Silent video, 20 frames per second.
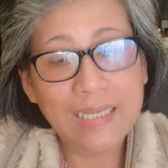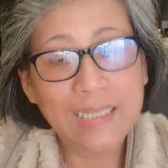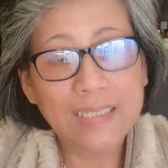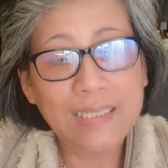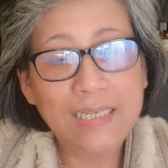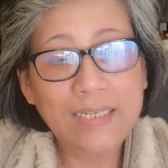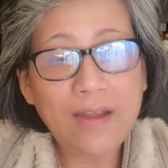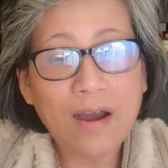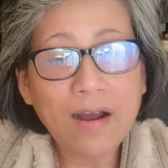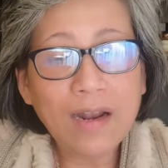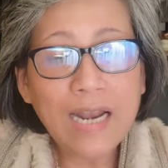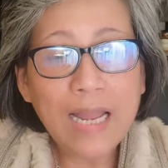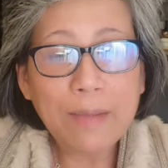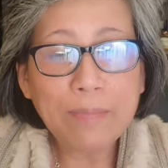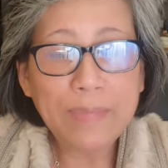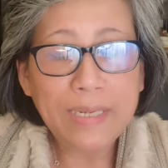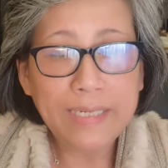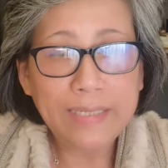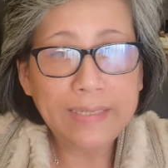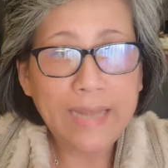thì đó là
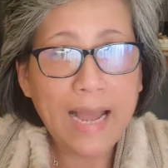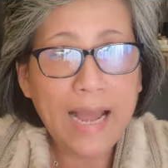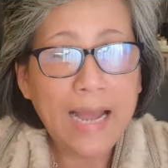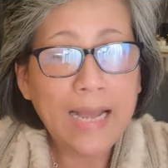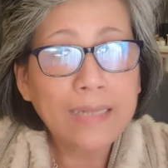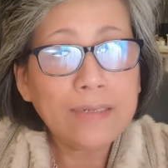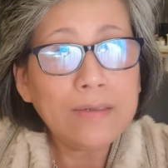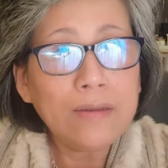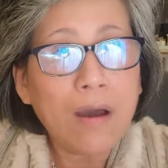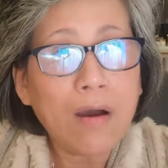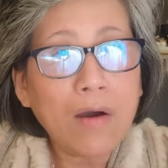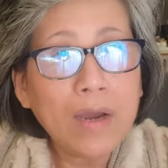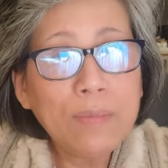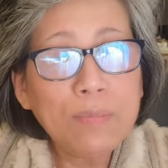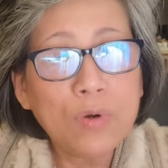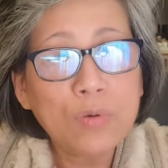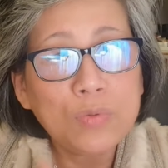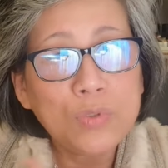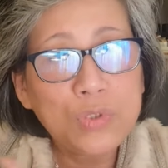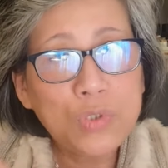mình đã nói
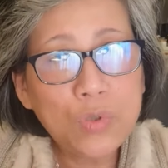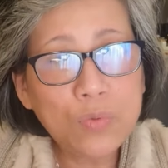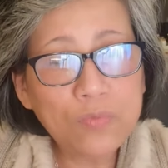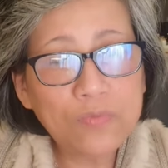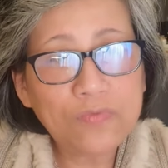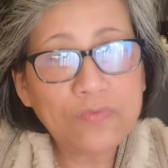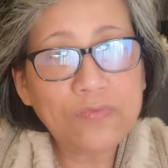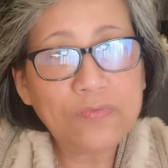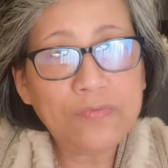một chút